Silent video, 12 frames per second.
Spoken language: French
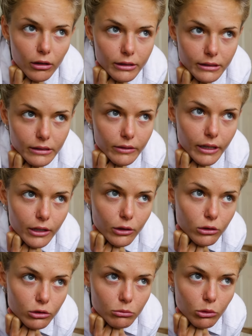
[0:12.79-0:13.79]
c'est vrai
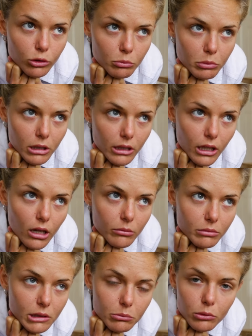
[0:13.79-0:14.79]
que je mange peut-être un petit